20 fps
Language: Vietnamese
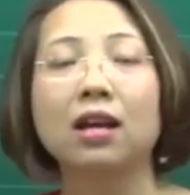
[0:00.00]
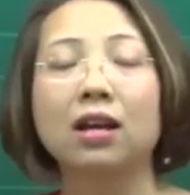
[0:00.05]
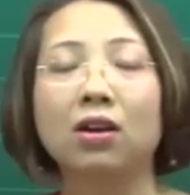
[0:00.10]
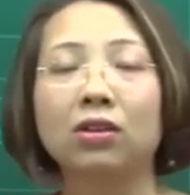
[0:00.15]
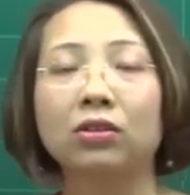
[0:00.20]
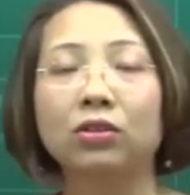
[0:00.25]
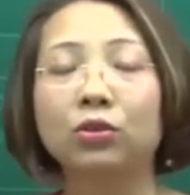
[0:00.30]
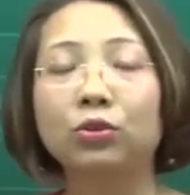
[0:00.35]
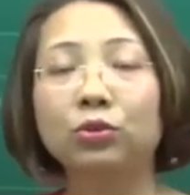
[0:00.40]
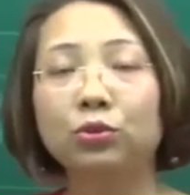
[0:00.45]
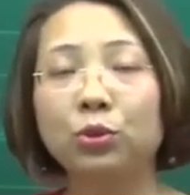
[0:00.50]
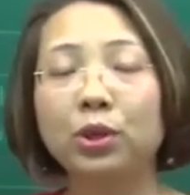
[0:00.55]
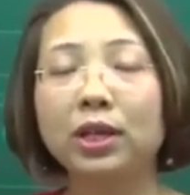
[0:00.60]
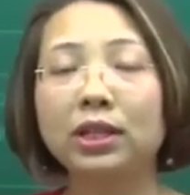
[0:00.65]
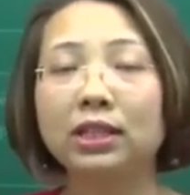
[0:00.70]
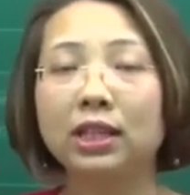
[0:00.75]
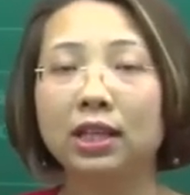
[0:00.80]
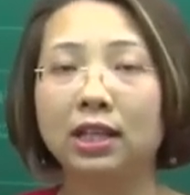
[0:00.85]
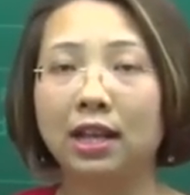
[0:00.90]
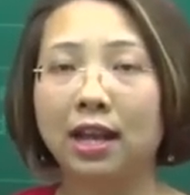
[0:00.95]
còn cô
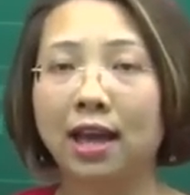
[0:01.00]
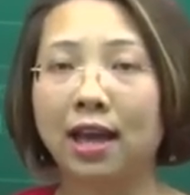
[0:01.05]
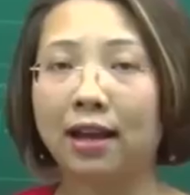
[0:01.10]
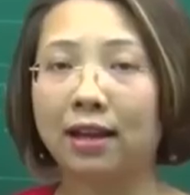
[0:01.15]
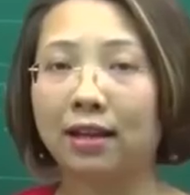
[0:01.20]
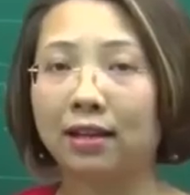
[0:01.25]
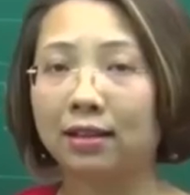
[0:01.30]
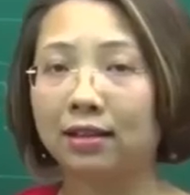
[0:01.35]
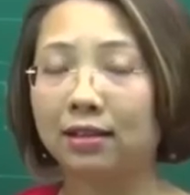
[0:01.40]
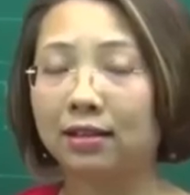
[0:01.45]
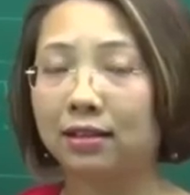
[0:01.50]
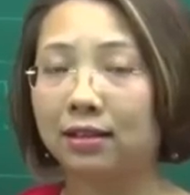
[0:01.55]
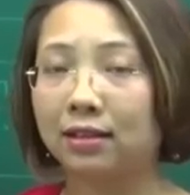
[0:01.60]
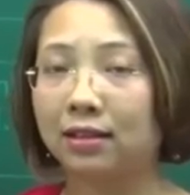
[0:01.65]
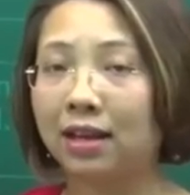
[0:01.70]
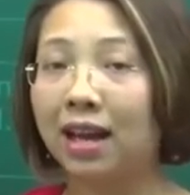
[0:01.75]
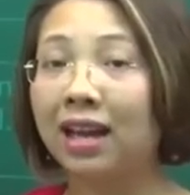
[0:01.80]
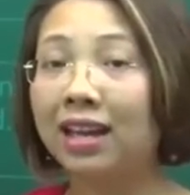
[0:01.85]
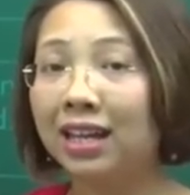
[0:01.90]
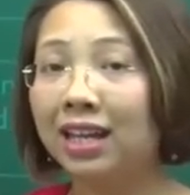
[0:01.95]
Tuyết thì là
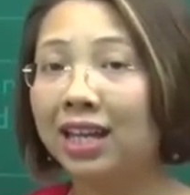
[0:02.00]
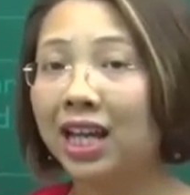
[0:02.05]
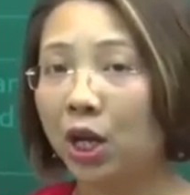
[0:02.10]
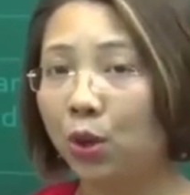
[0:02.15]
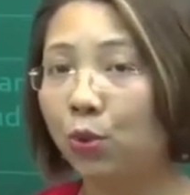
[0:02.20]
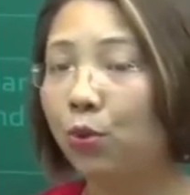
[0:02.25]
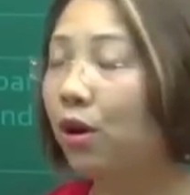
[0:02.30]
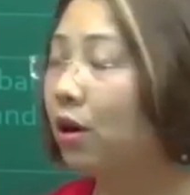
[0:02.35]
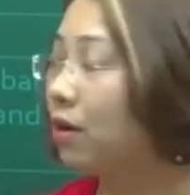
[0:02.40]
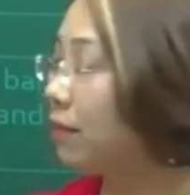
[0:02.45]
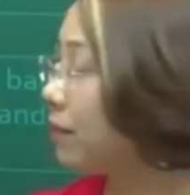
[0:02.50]
cấy cây lúa